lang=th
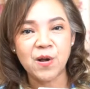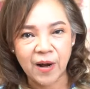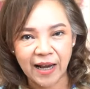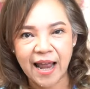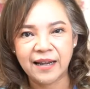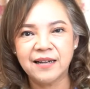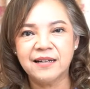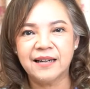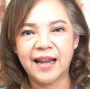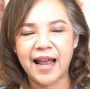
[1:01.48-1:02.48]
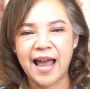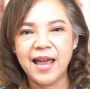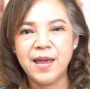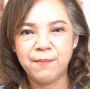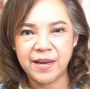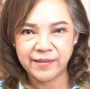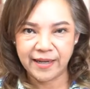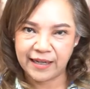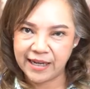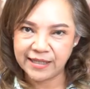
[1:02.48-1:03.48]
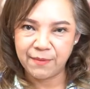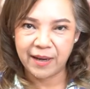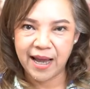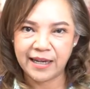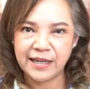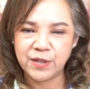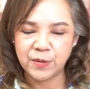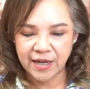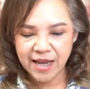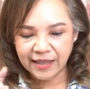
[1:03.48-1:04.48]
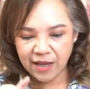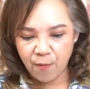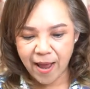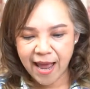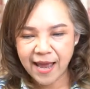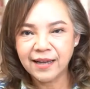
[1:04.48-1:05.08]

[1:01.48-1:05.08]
องของการเงินนะคะเป็นสิ่งที่สำคัญที่สุดแต่ว่า